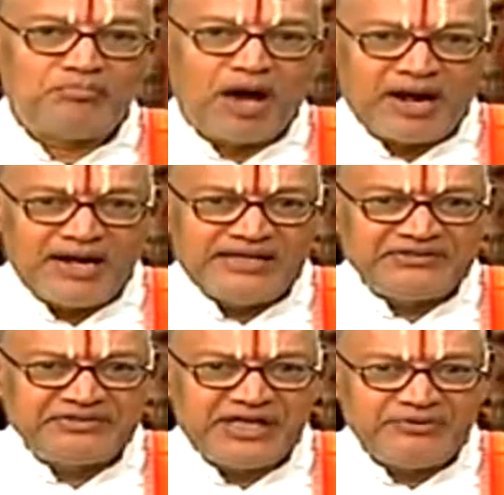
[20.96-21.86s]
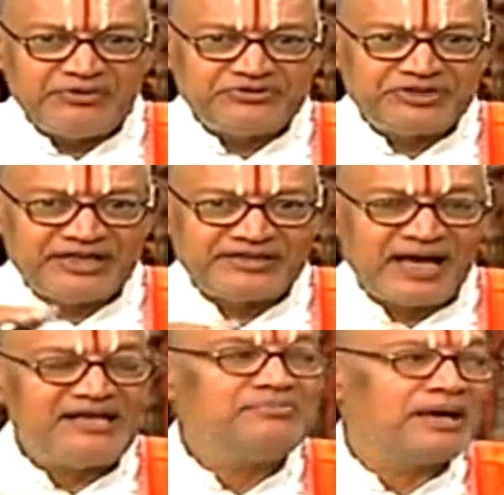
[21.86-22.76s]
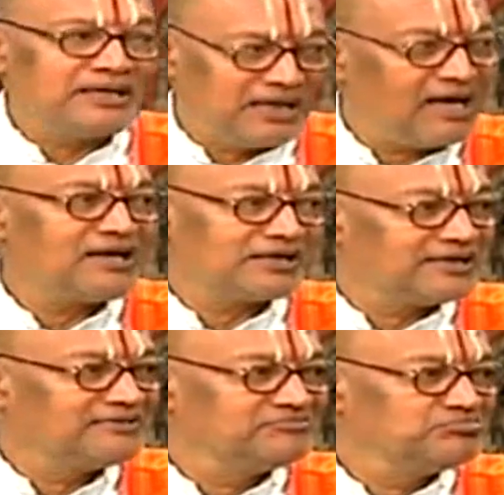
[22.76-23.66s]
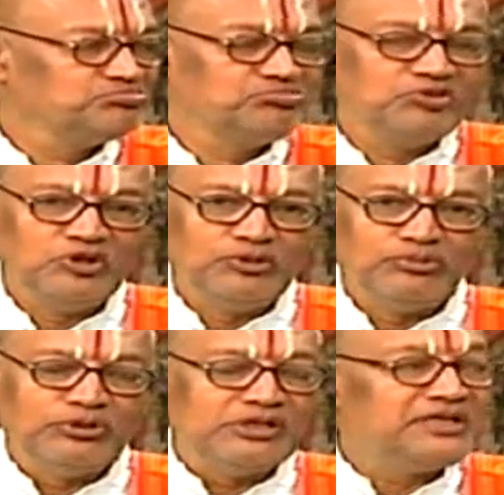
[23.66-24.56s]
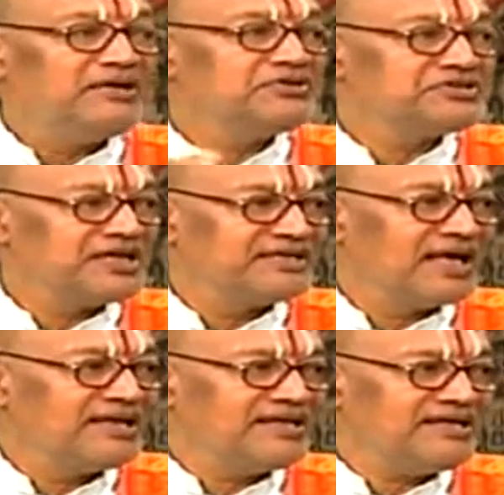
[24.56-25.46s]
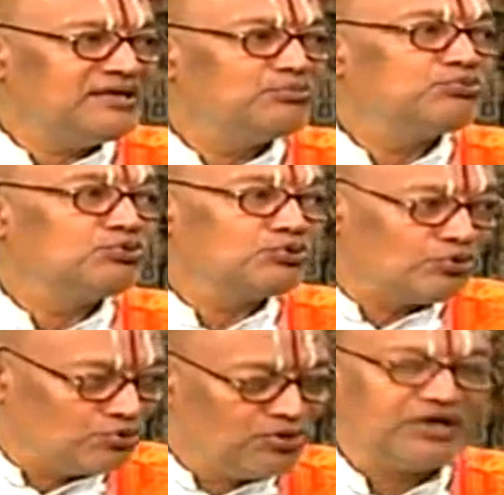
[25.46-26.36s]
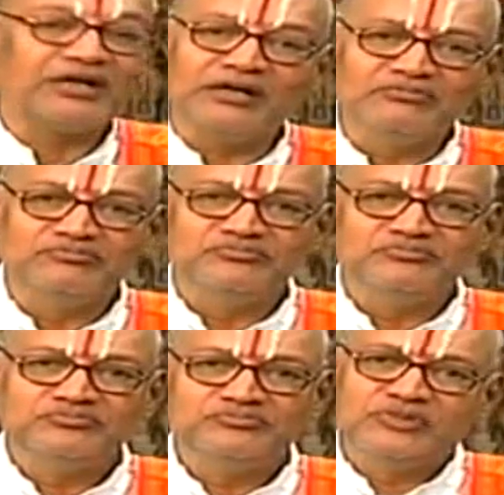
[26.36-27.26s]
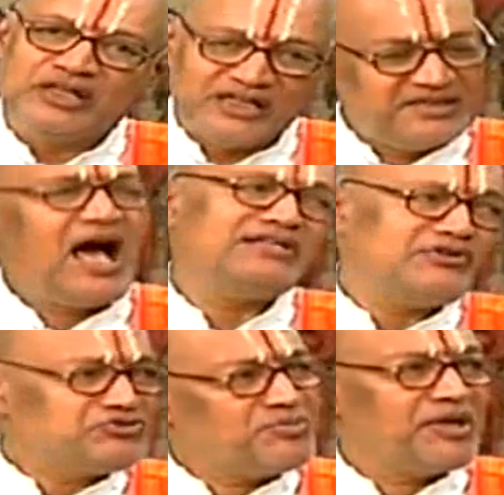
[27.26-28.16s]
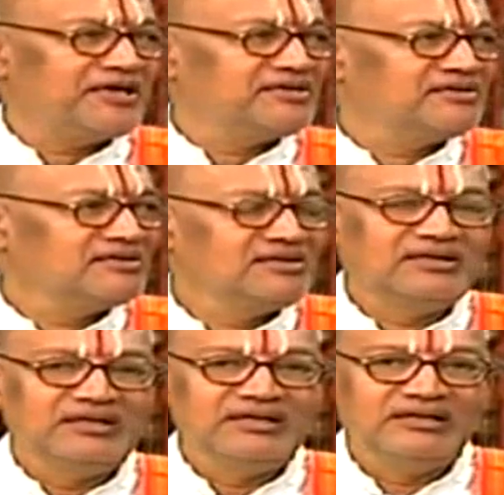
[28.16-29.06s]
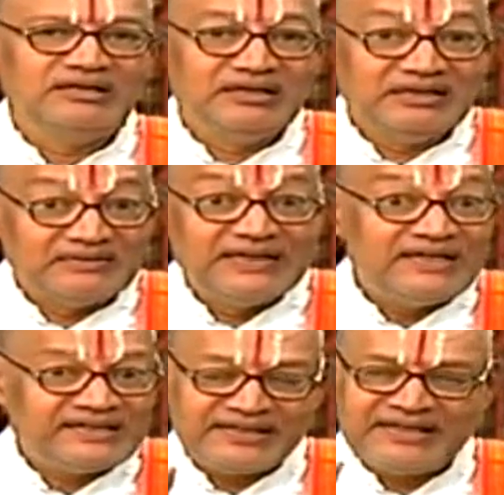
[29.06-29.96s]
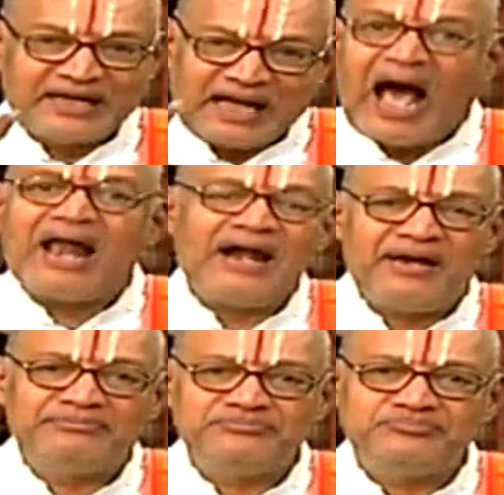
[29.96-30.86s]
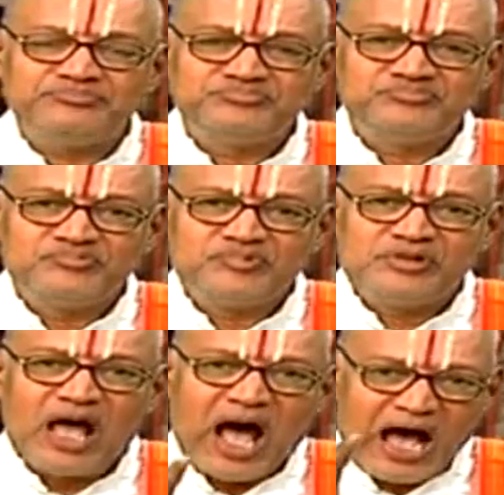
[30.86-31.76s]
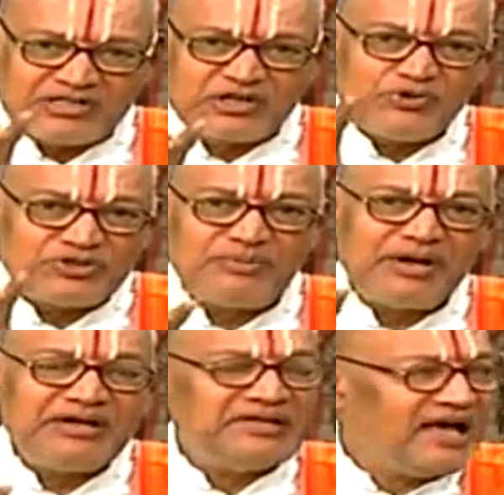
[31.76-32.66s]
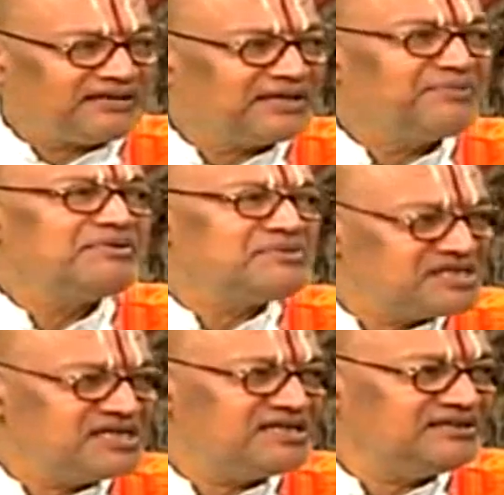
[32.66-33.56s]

మరణిస్తే వచ్చేదాన్ని మైల అంటాం పుడితే వచ్చేదాన్ని పురుడు అంటాం ఇది ఆ శౌచమే దీనికి కారణం ఆశౌచం అంటే అర్థమేమిటి